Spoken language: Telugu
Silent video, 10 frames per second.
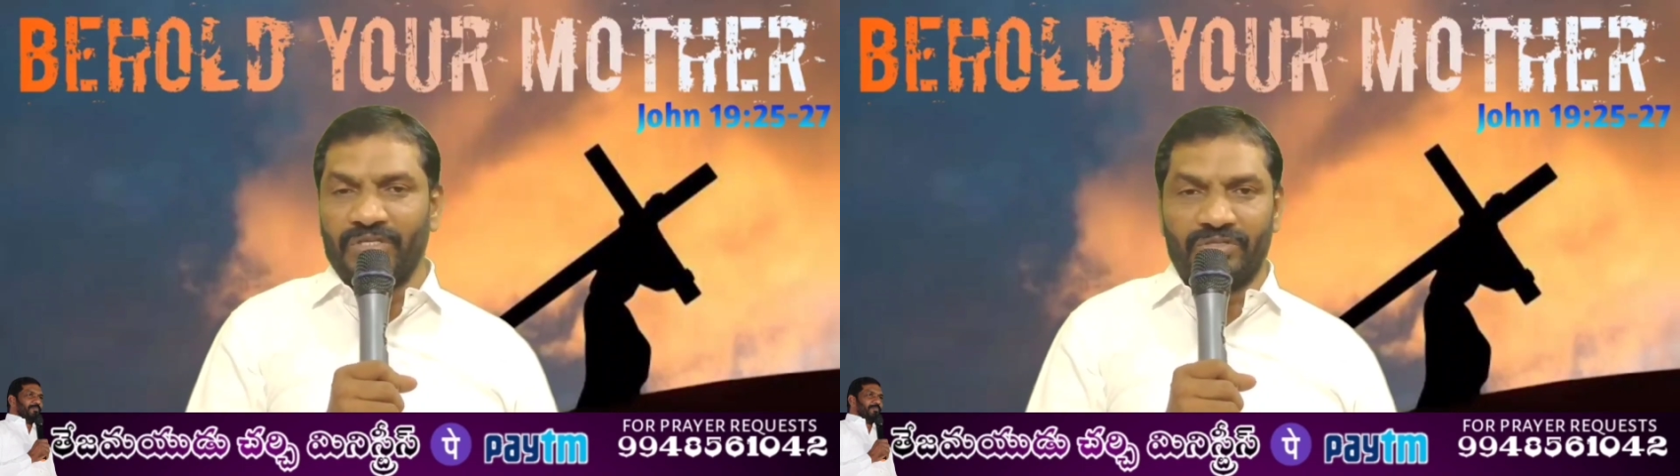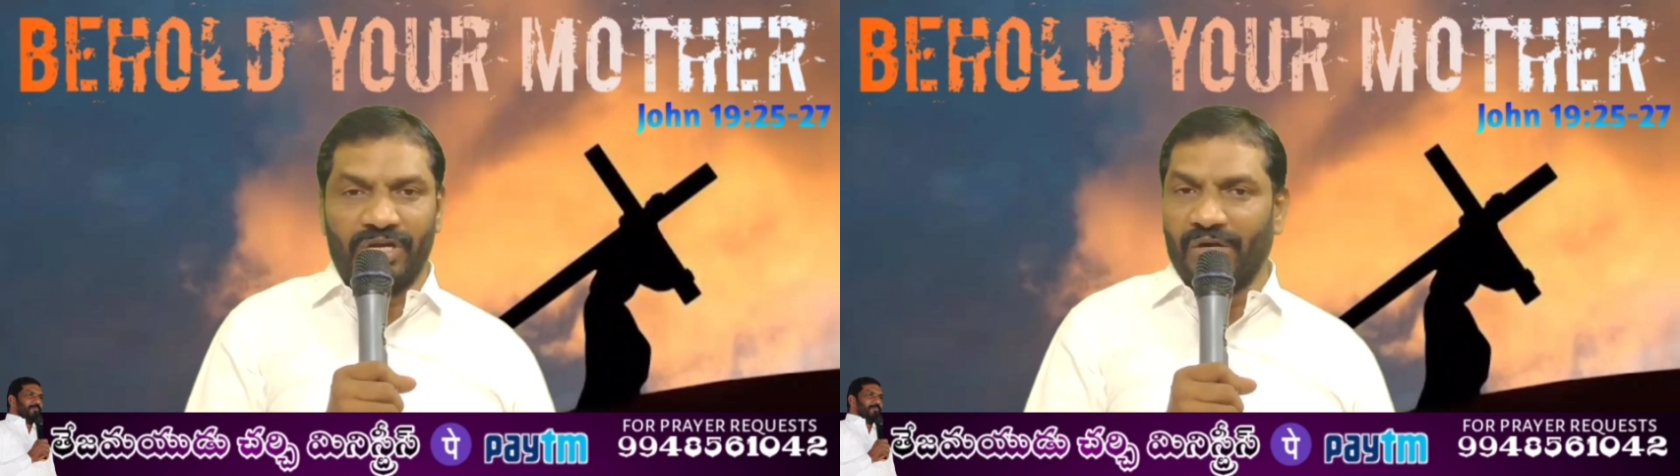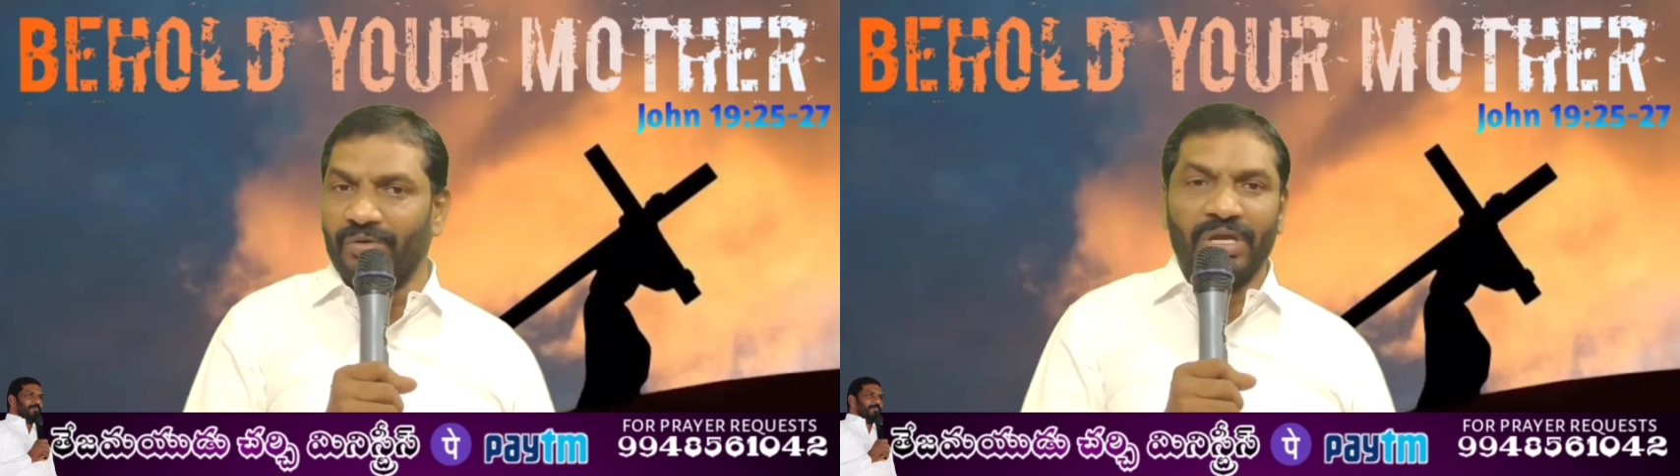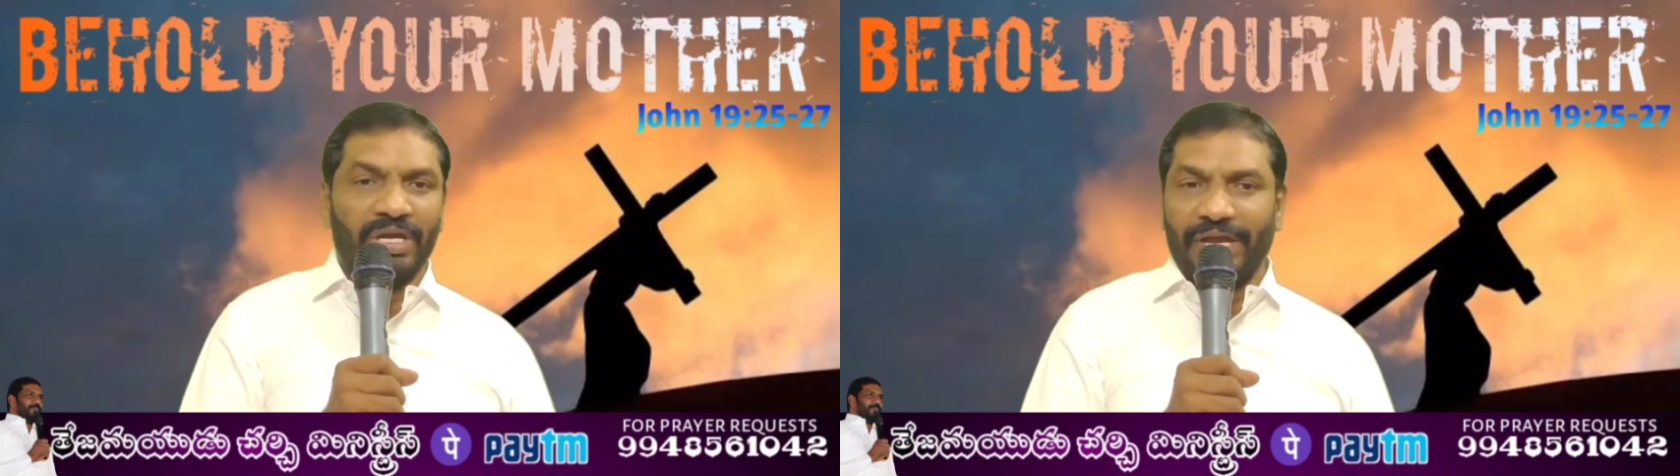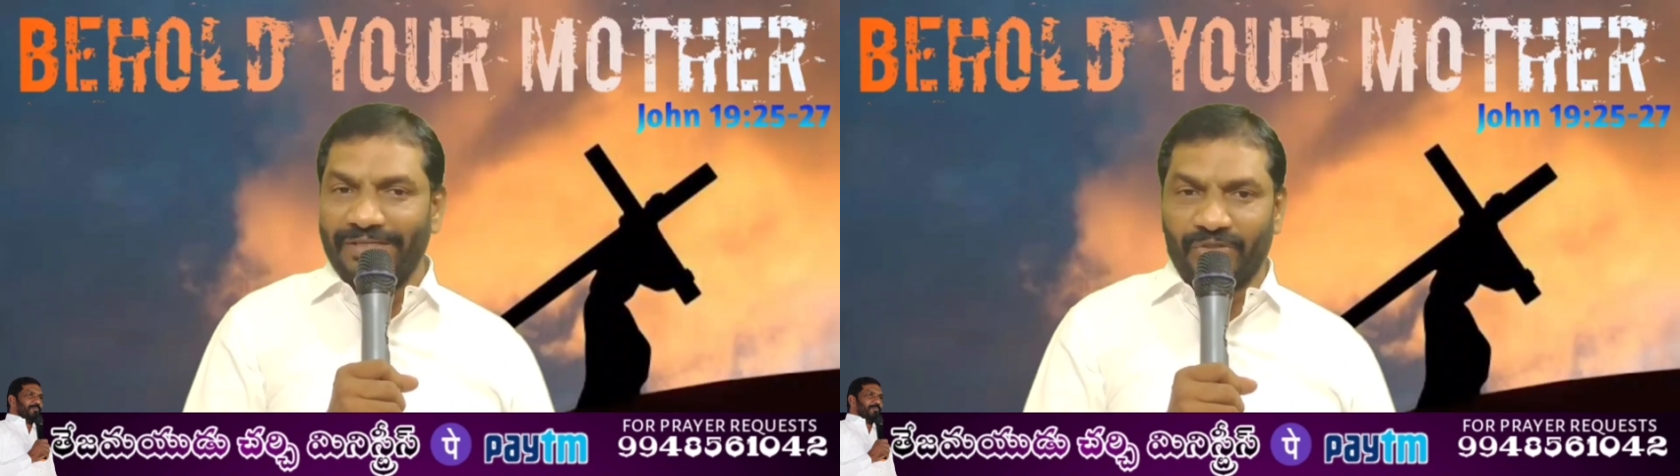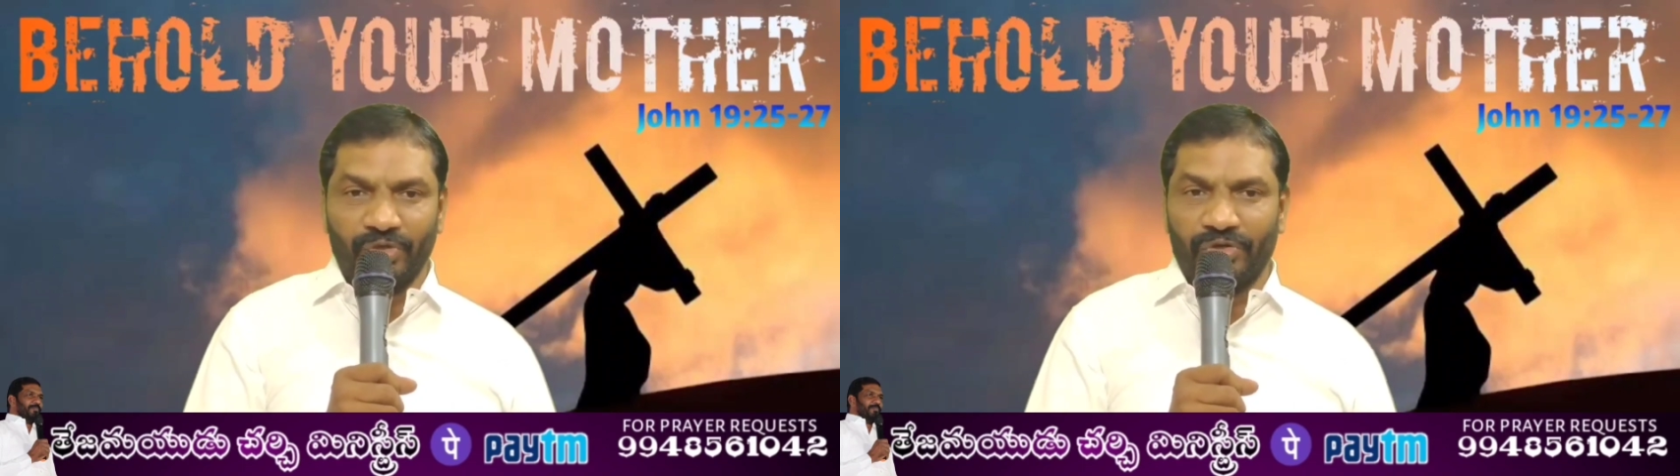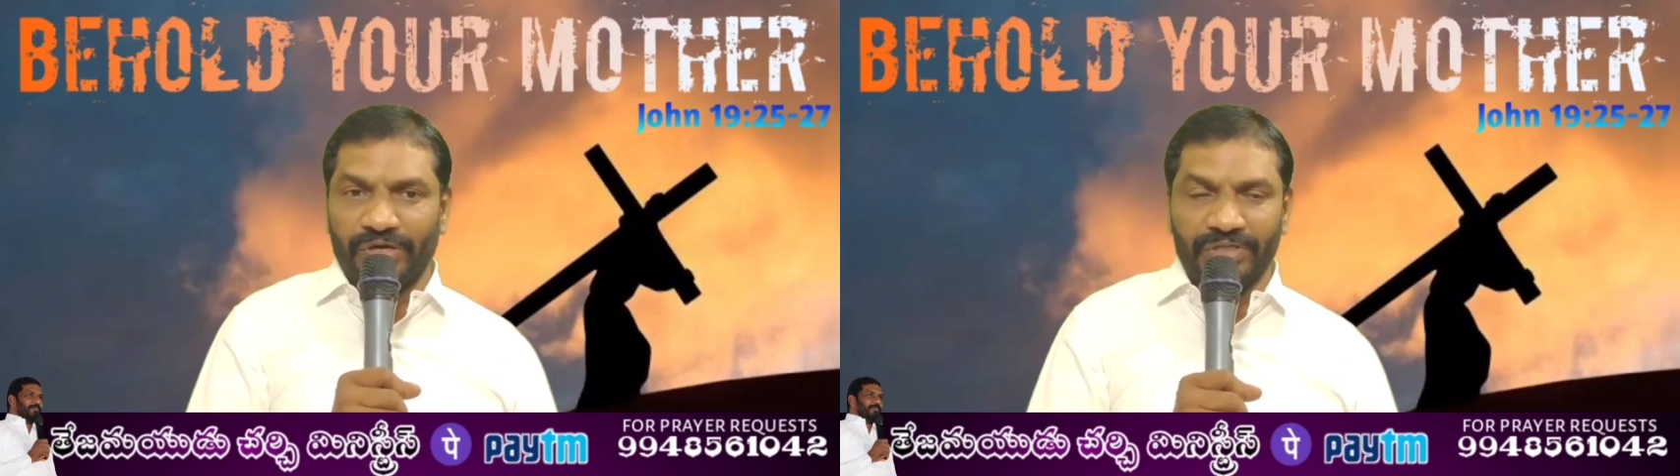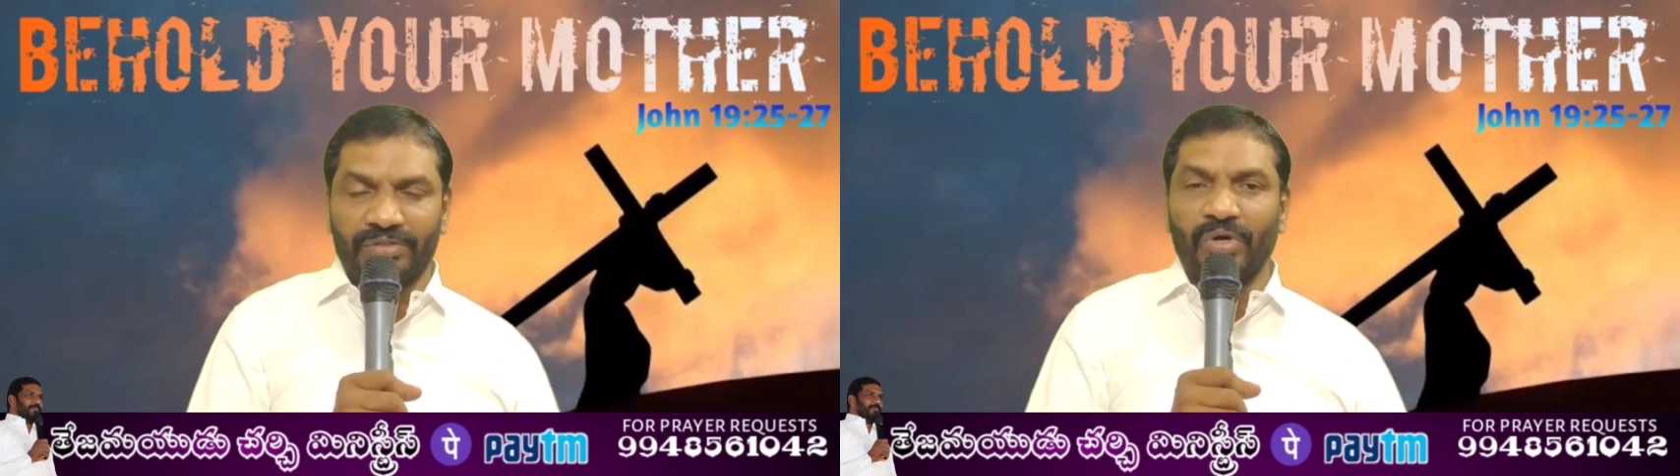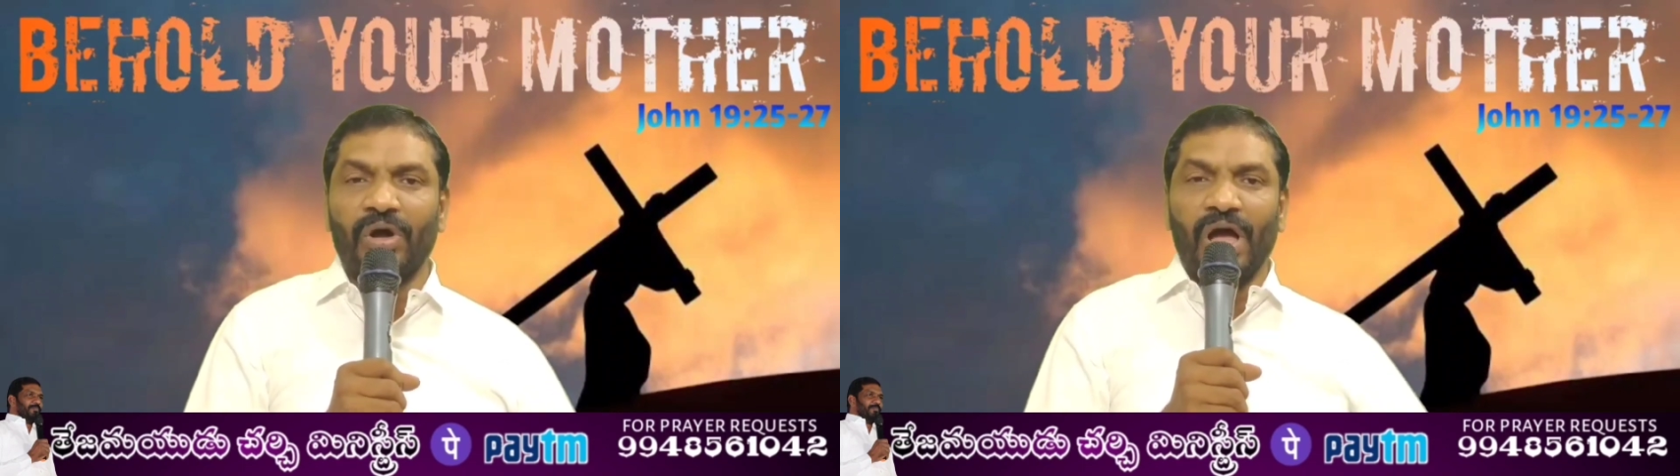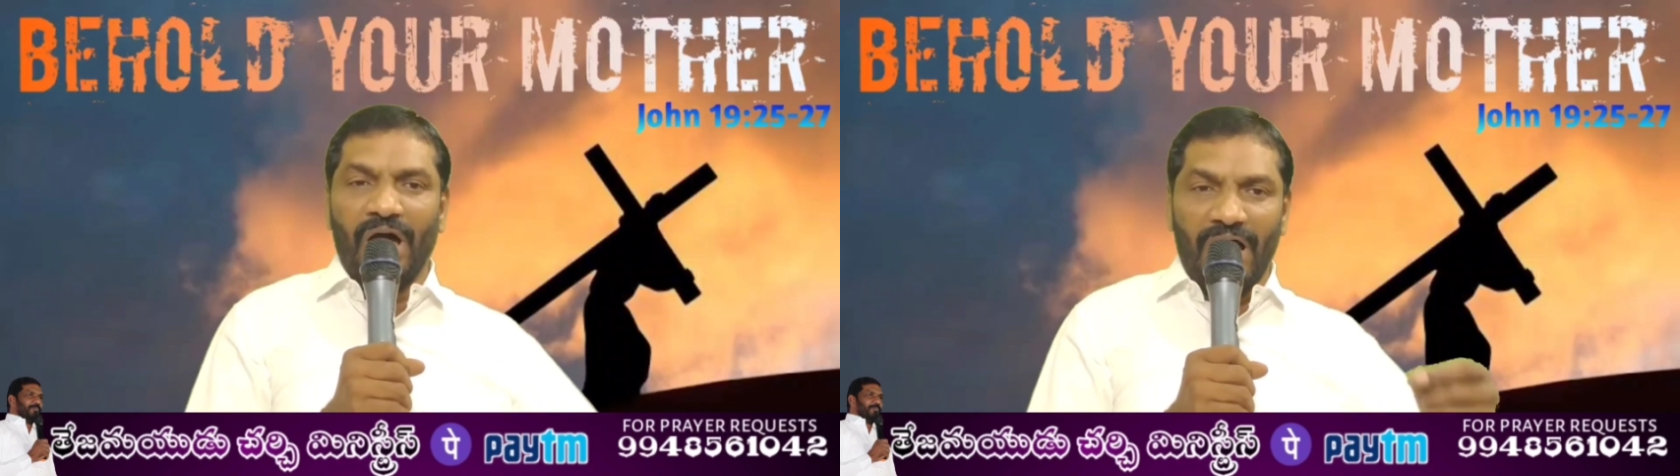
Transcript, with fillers: చేస్తున్నాను యేసు క్రీస్తు